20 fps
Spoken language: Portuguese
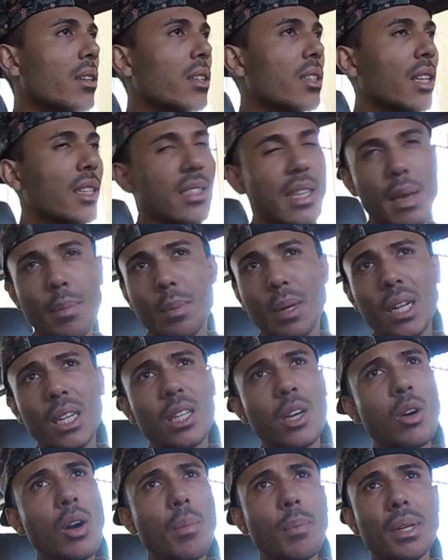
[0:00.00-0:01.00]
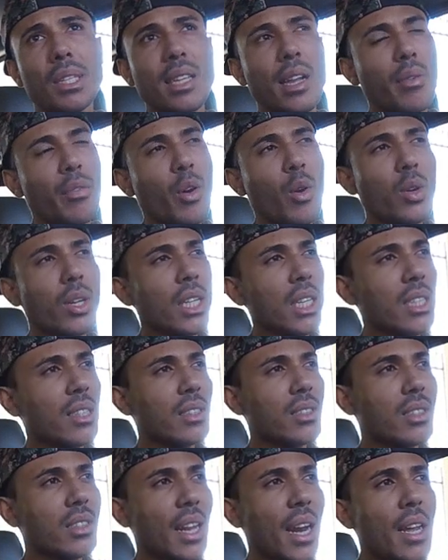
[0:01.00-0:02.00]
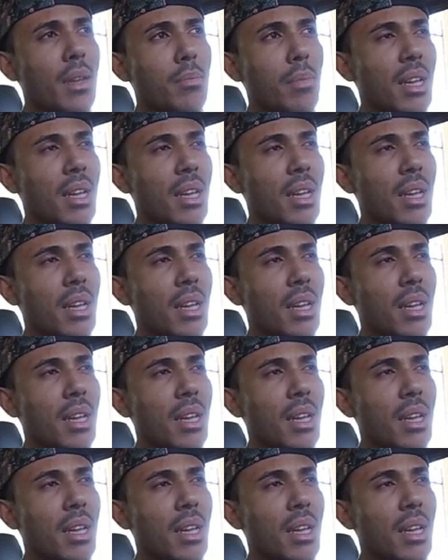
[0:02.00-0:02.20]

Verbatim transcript: Nessa época não, rapaziada, Fala o quê? Três